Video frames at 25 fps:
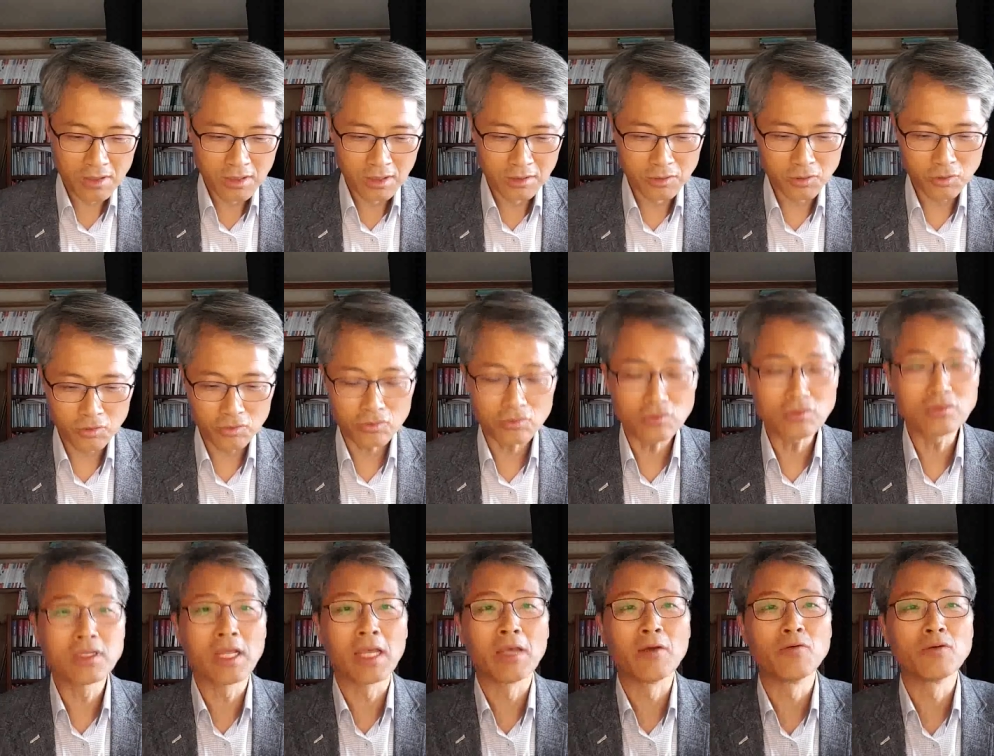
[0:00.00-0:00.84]
쭉
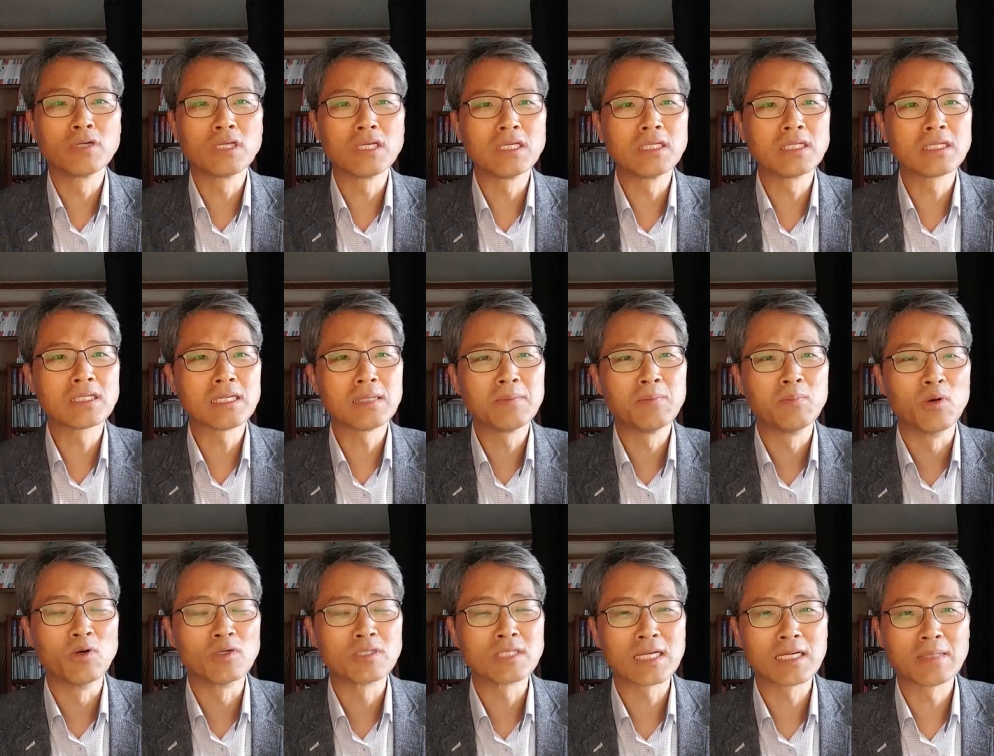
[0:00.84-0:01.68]
내용이 이렇게
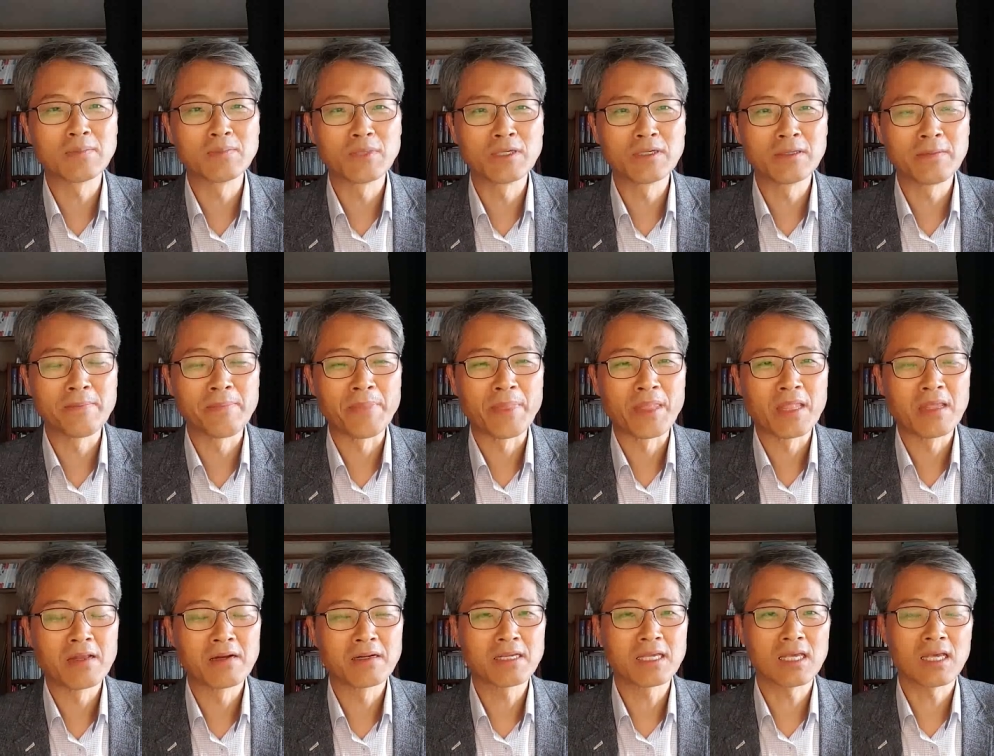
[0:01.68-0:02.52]
뭐냐면
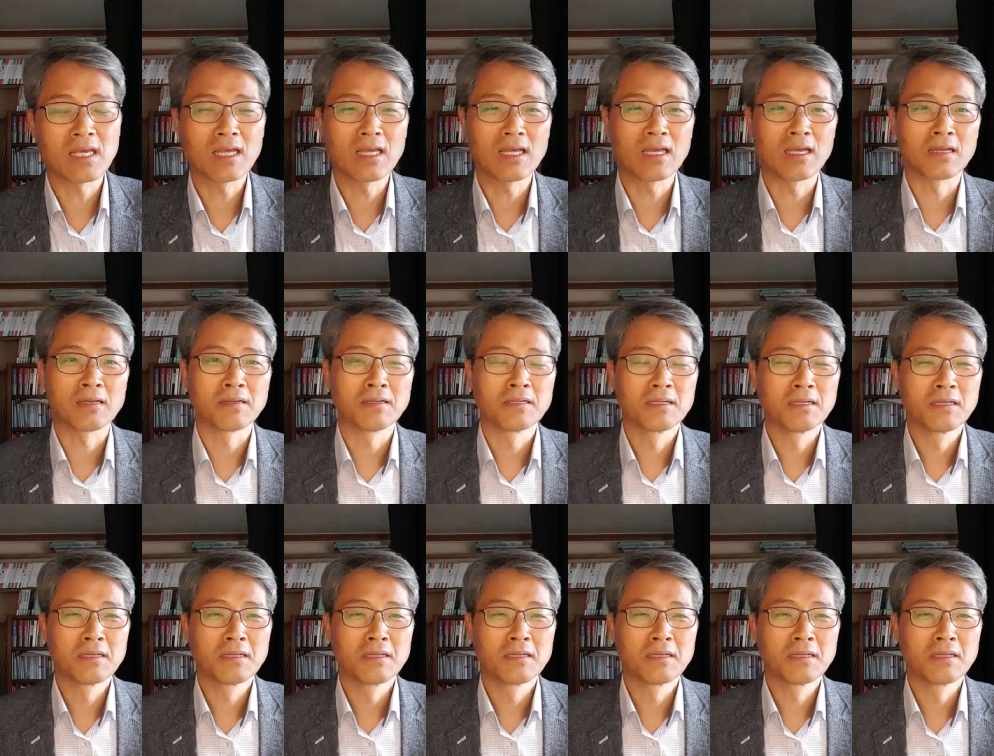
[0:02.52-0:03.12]
이렇게